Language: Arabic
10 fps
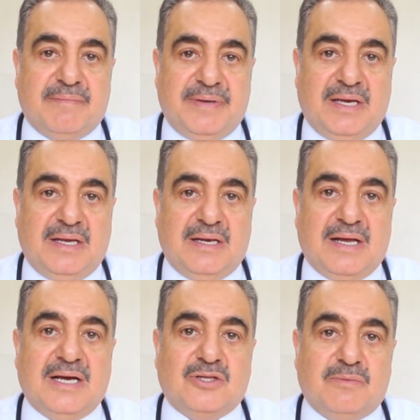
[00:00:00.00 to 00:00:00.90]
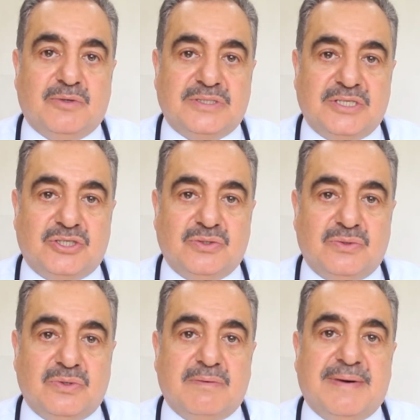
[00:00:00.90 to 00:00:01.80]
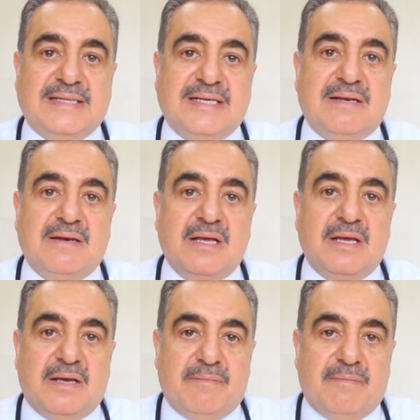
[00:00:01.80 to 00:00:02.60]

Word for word: طبيعي لغايه عمر ست شهور وبعدين